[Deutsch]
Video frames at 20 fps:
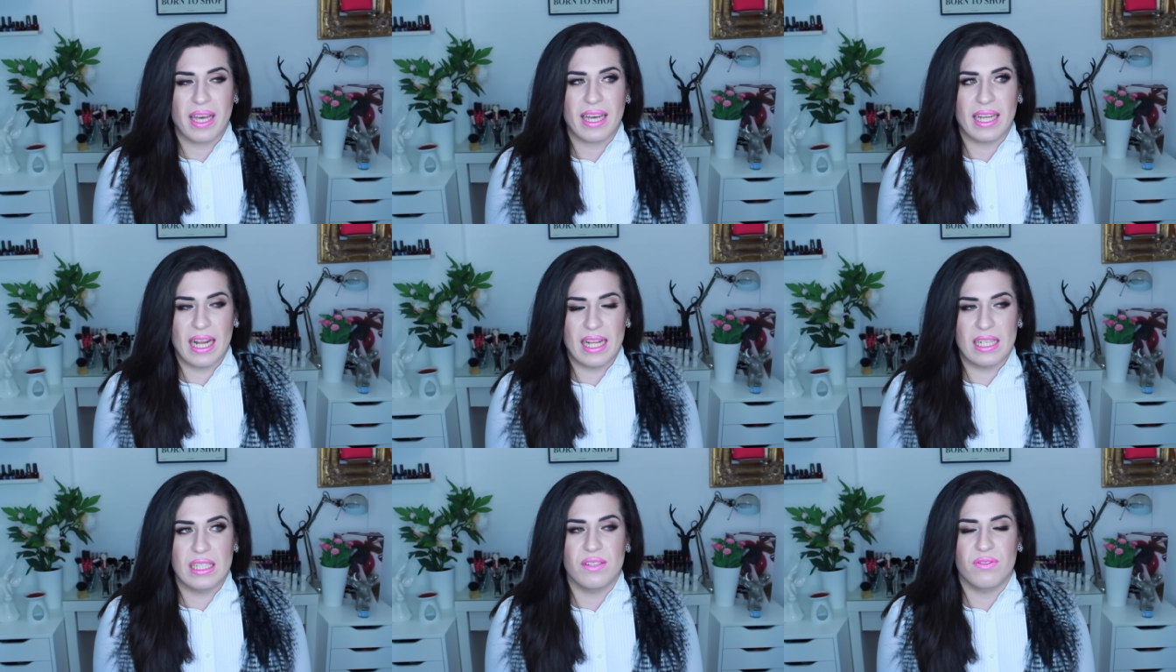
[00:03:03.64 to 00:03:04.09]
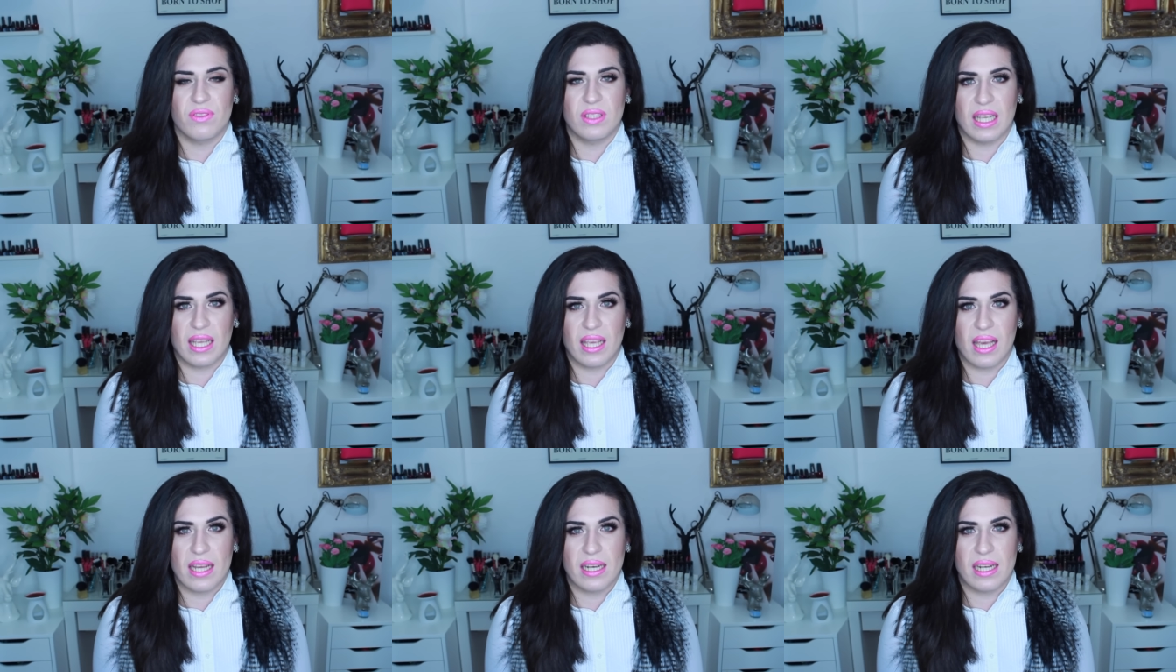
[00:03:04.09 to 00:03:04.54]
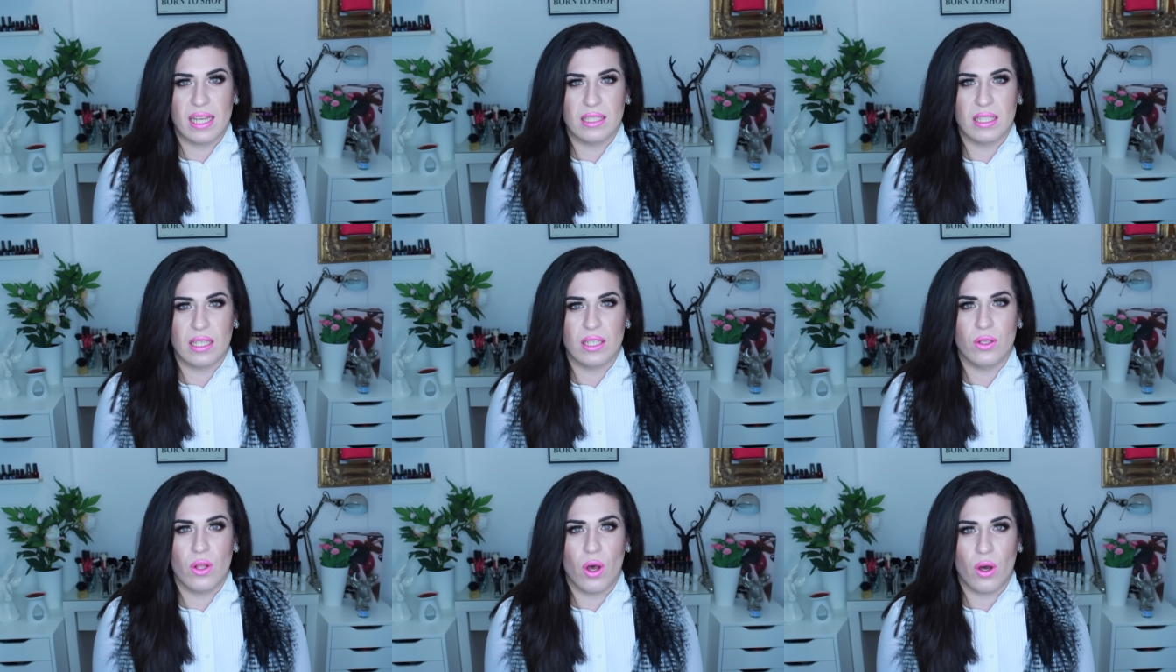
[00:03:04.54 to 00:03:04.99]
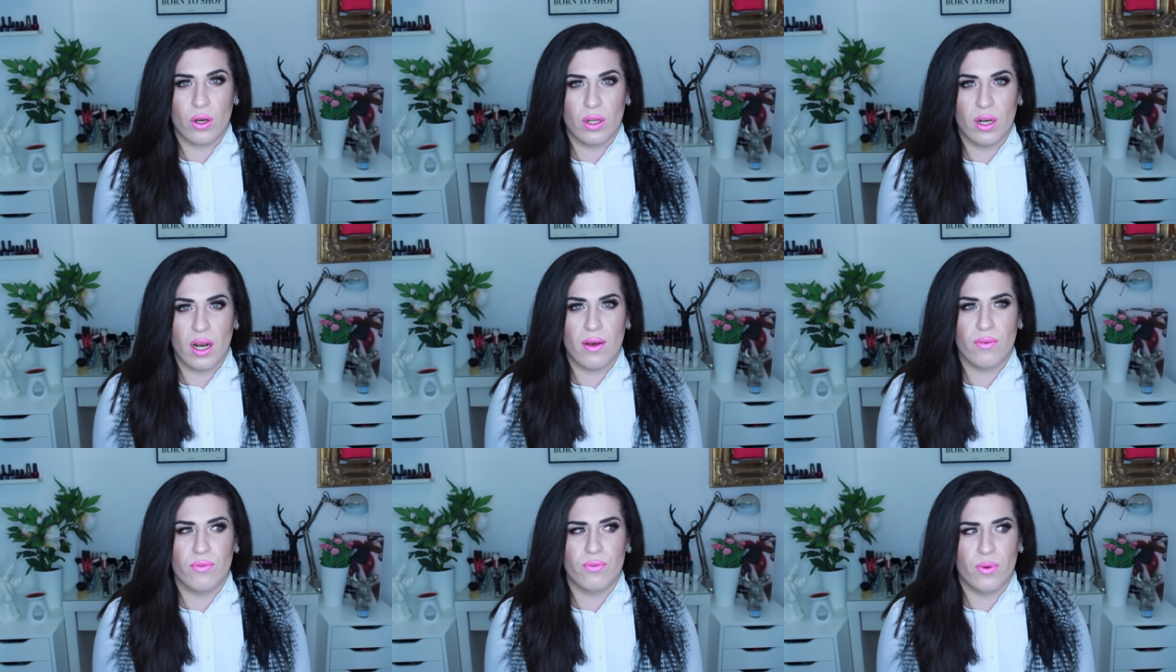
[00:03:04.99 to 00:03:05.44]
mir relativ sicher, dass ich noch
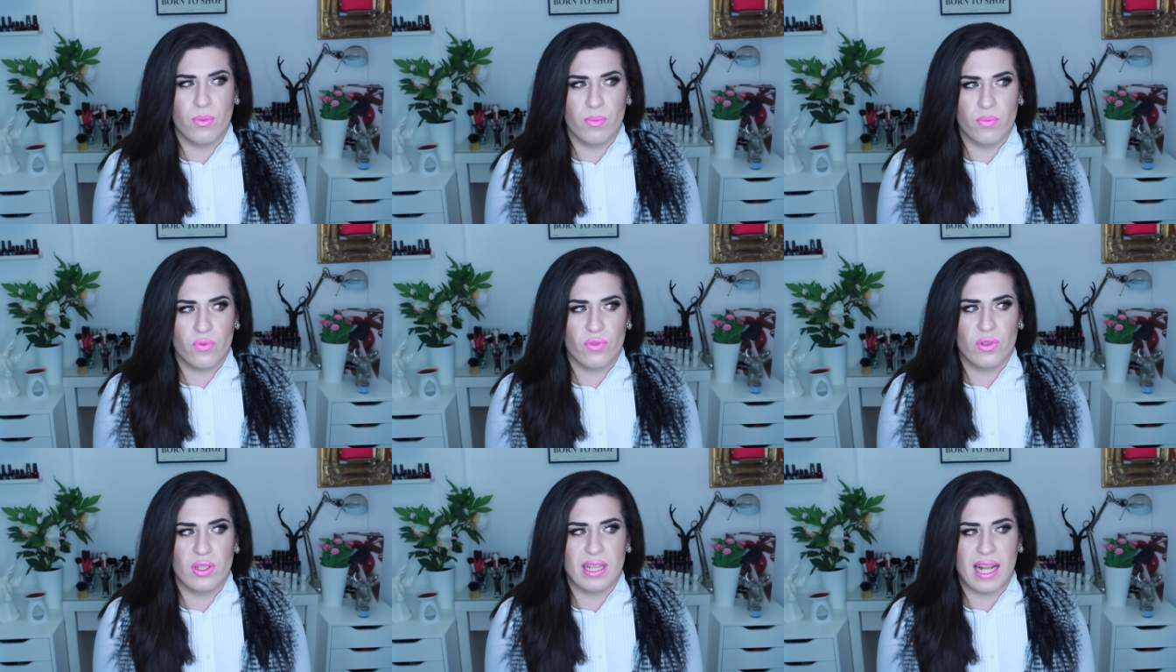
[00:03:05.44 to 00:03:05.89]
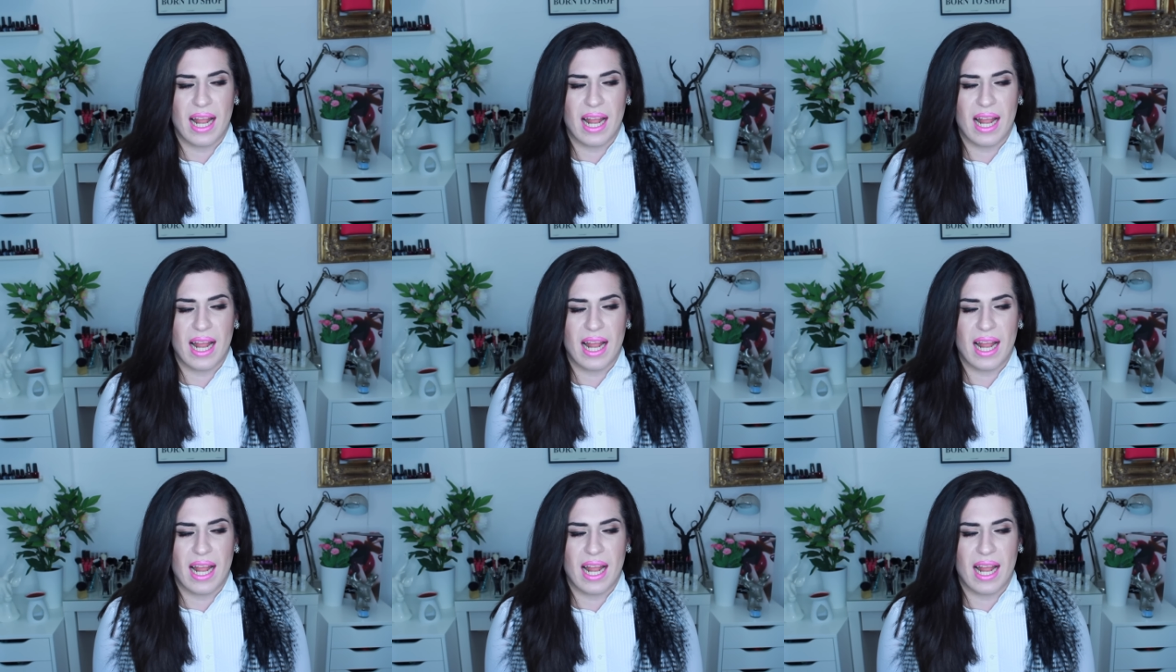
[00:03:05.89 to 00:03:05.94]
in der fünften